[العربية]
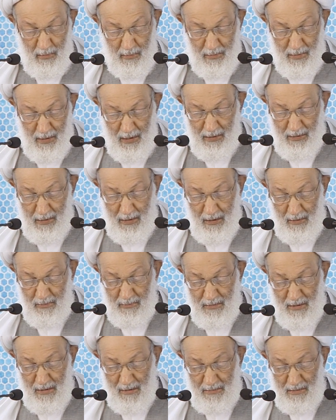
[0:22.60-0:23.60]
ذلك
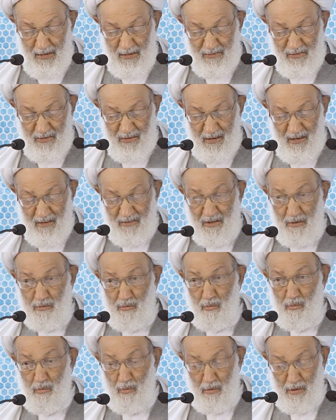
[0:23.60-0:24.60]
ان تعدل السياسه
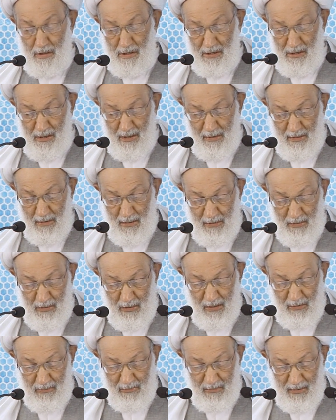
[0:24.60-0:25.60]
كليا عن
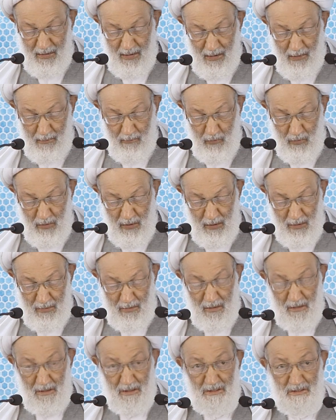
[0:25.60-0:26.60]
خطها
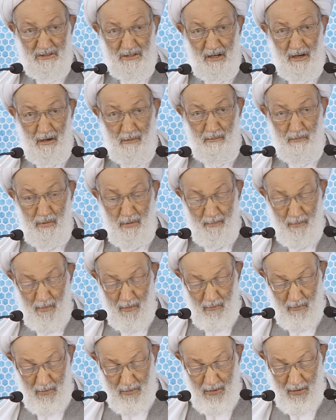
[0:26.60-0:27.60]
المعادي للشعب
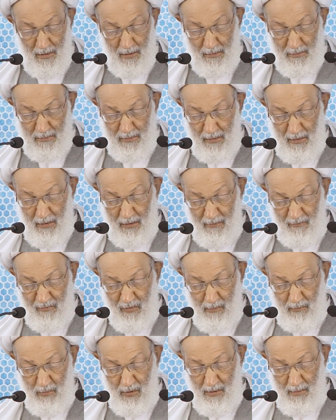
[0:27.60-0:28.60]

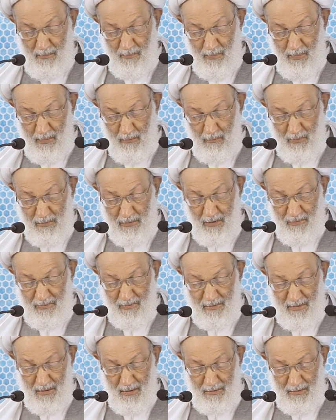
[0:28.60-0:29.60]
وتعترف به
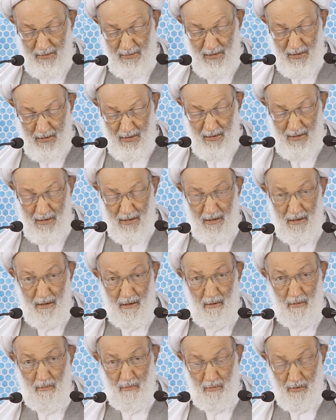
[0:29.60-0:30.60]
وتستند
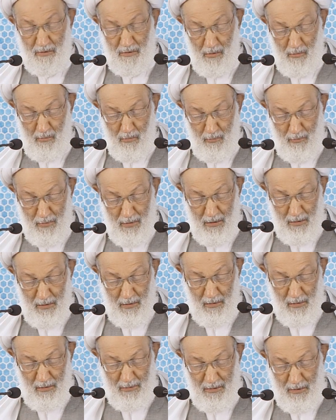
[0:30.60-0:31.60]
إليه وتكون
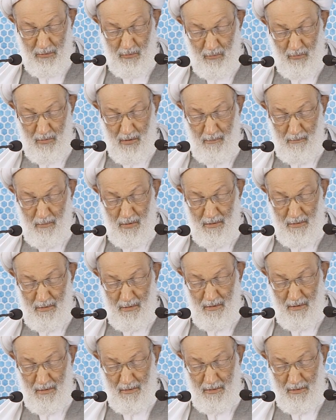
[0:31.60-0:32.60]
إرادتها من
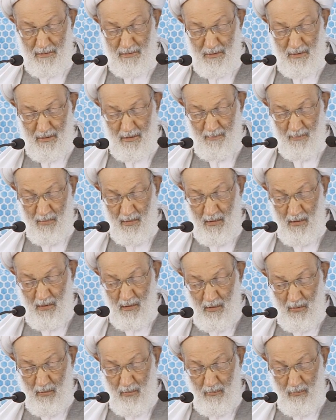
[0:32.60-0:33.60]
إرادته
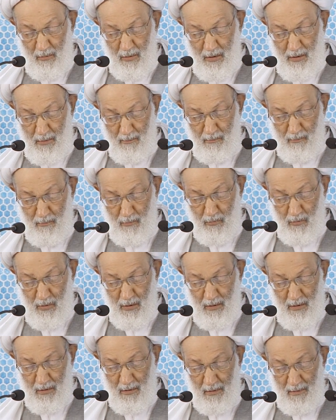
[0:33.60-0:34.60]

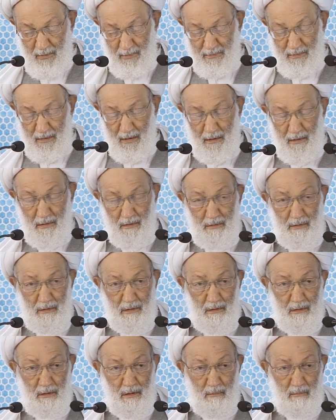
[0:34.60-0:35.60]
وهمها
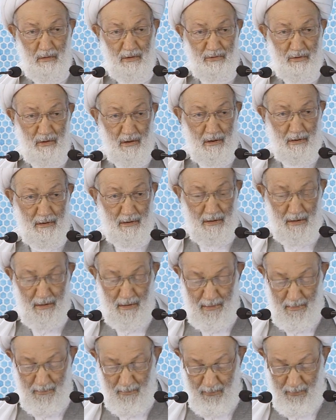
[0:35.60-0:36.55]
تحقيق مصالحه